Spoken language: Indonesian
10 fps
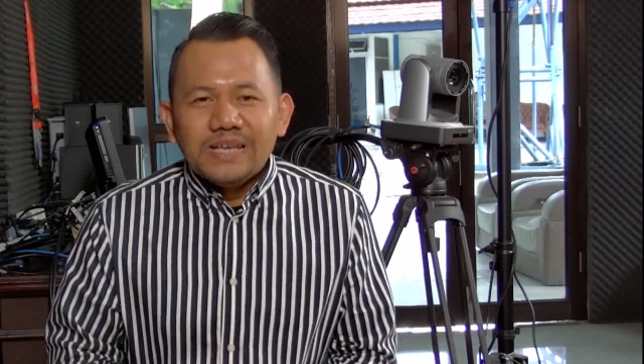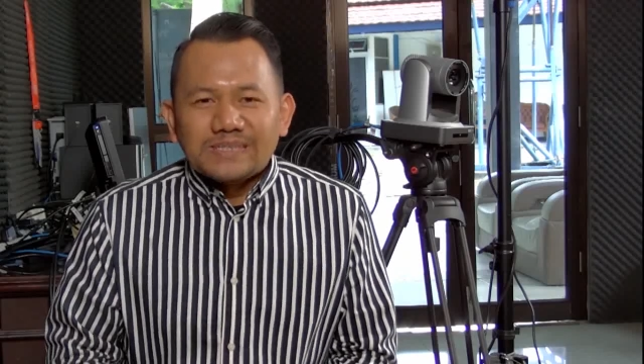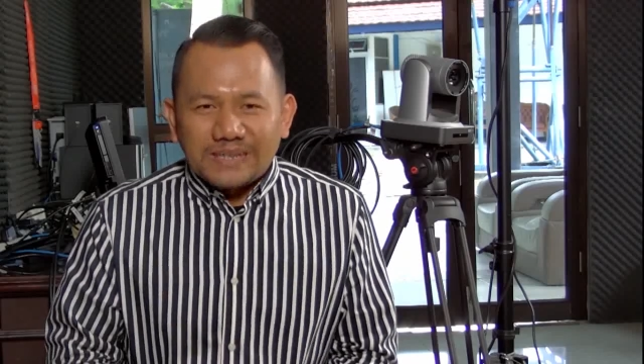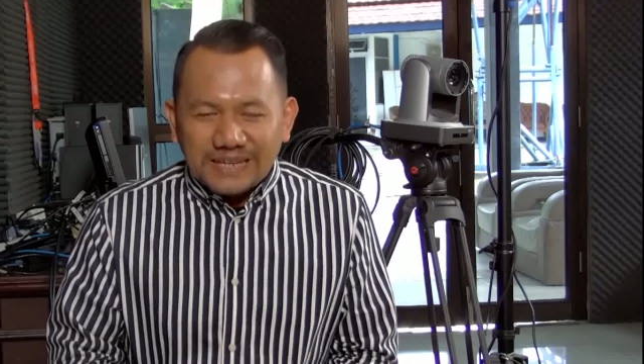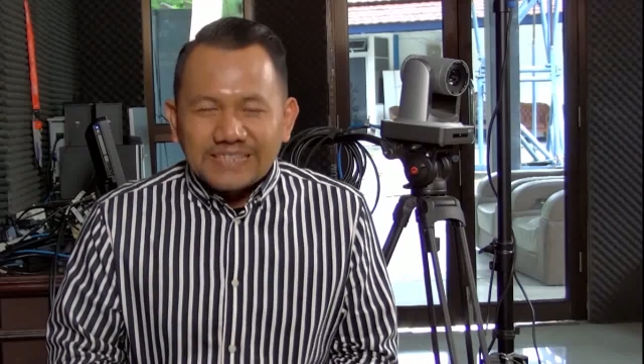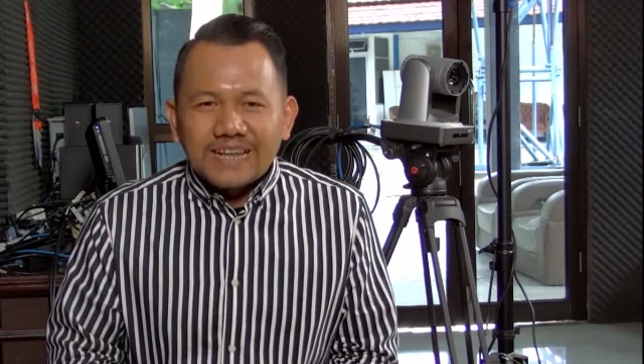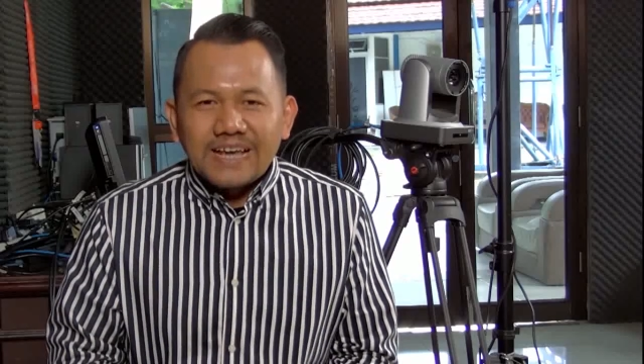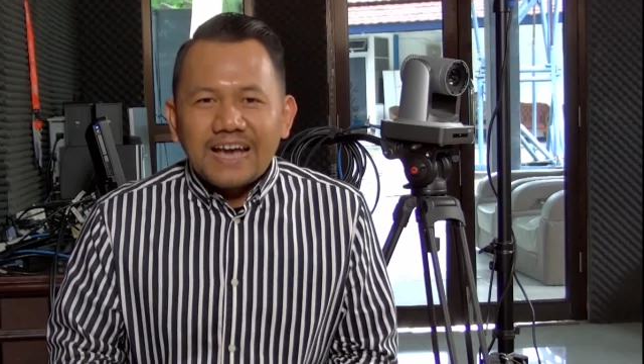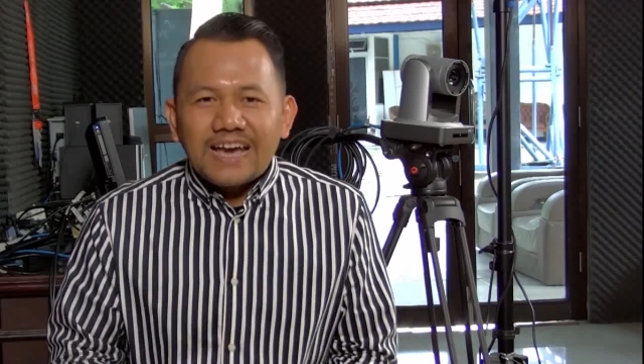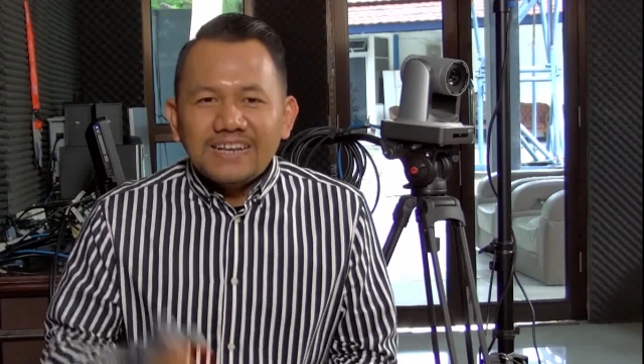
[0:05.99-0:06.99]
serta
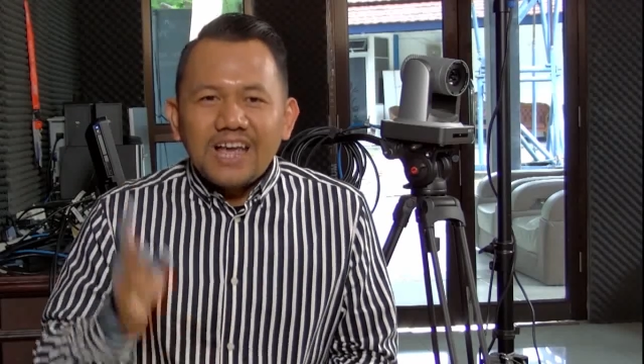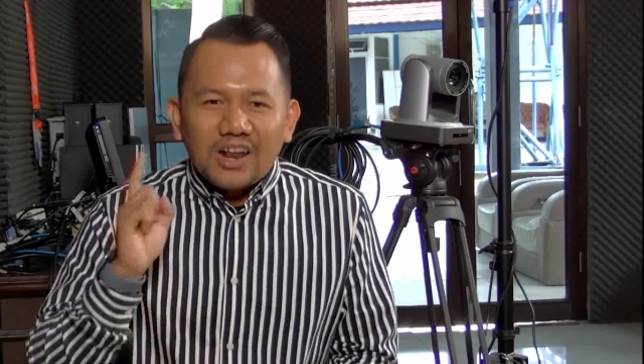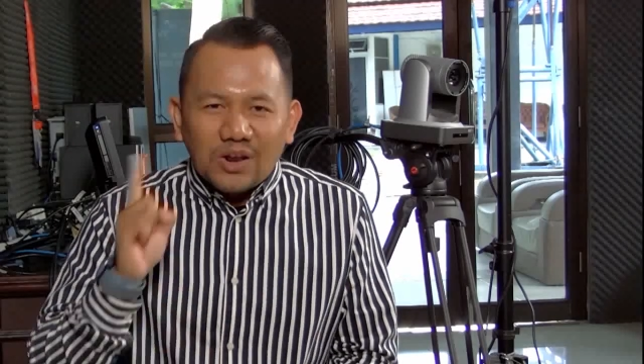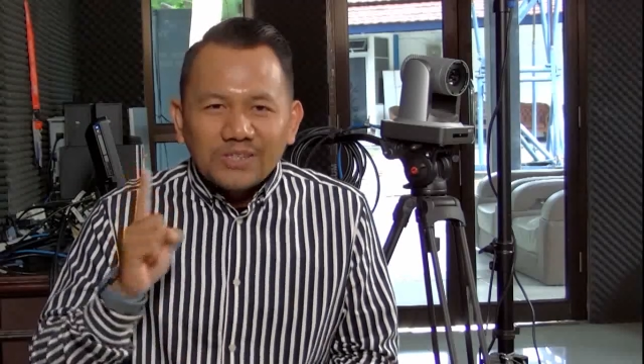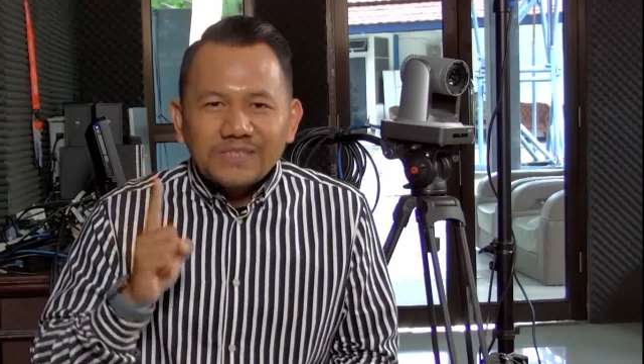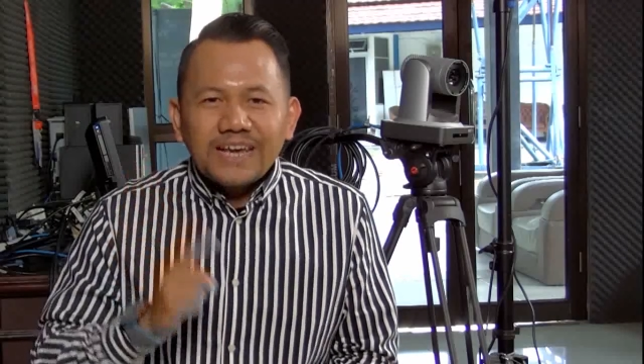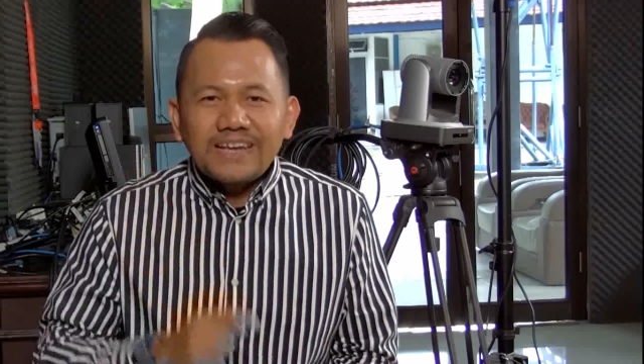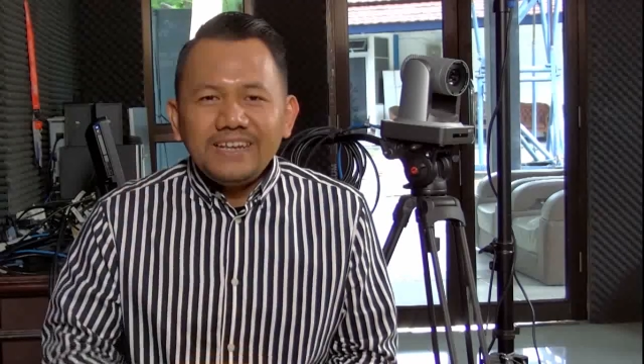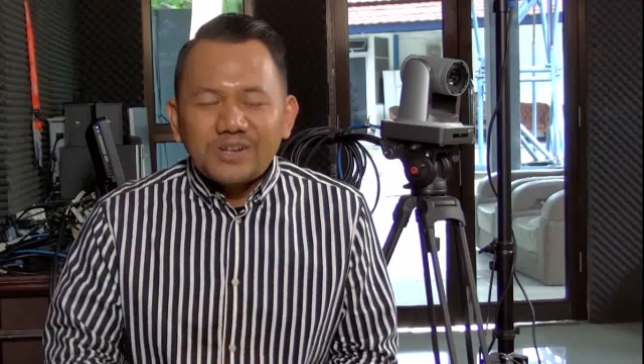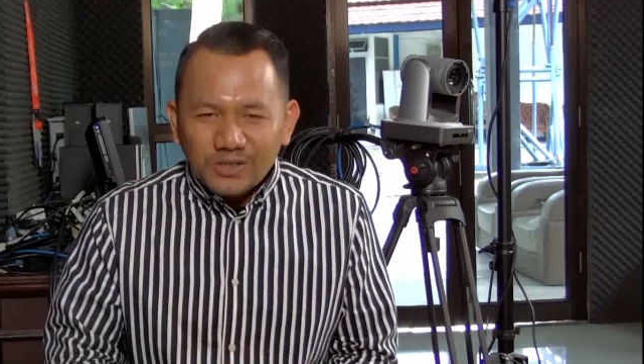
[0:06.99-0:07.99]
nyalakan
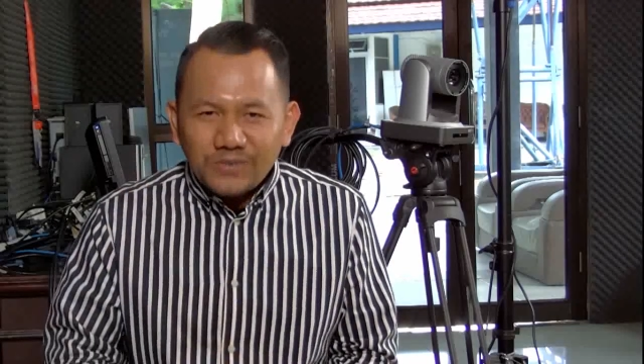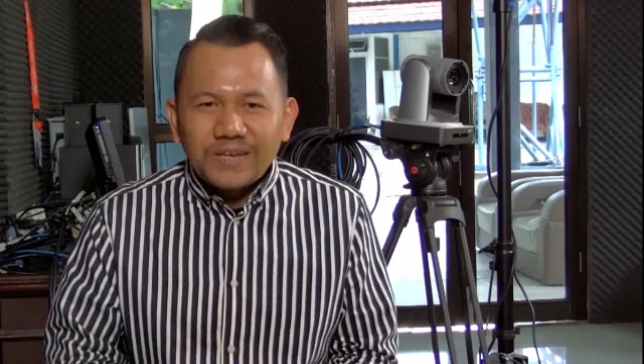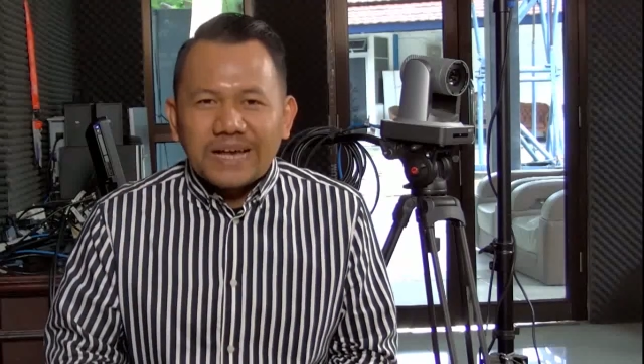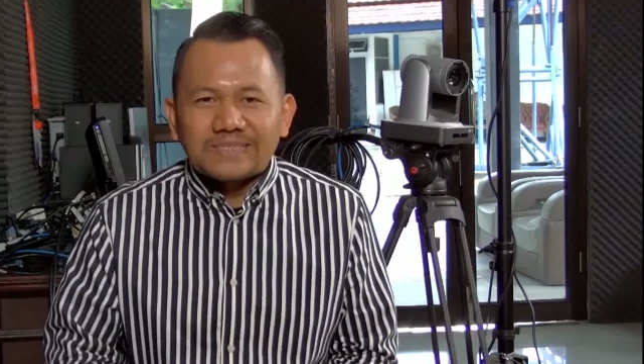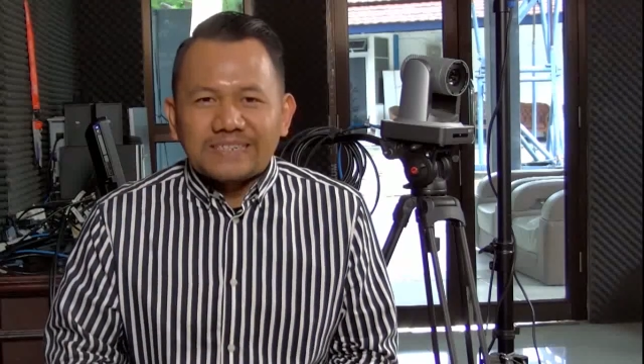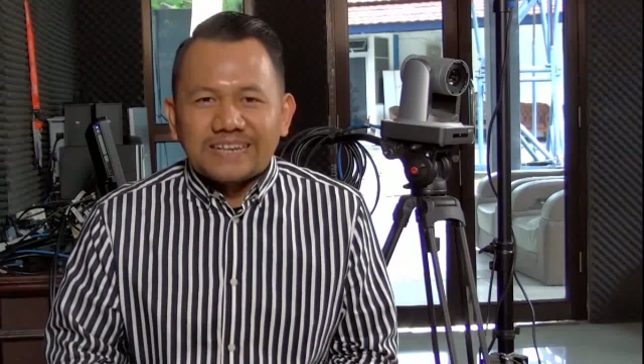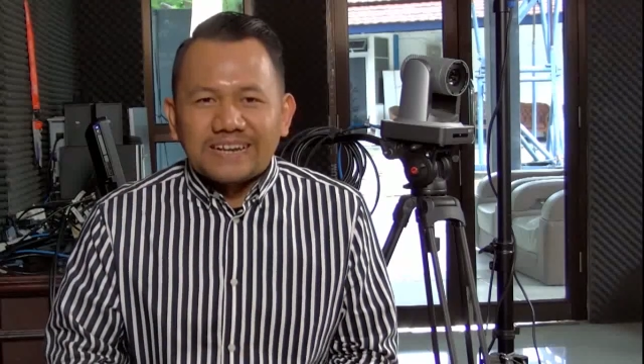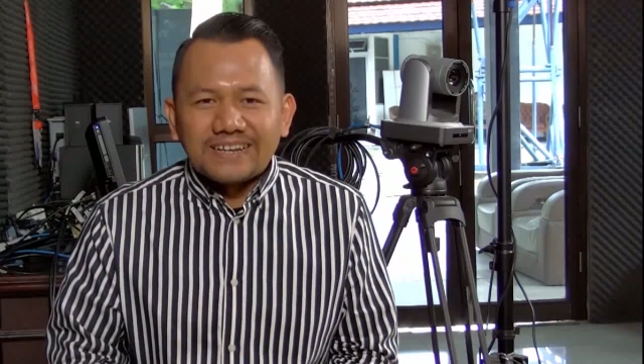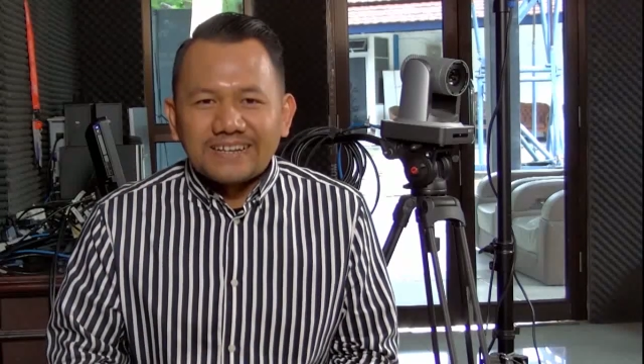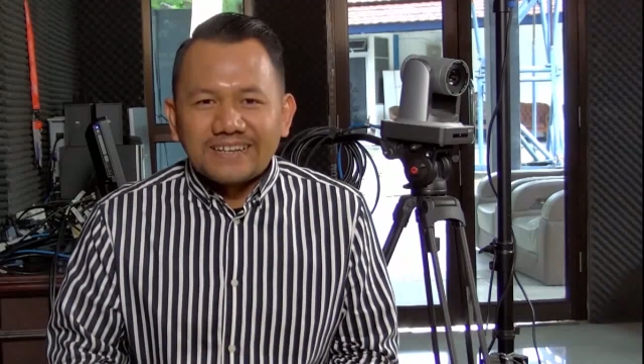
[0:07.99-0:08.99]
lonceng notifikasinya.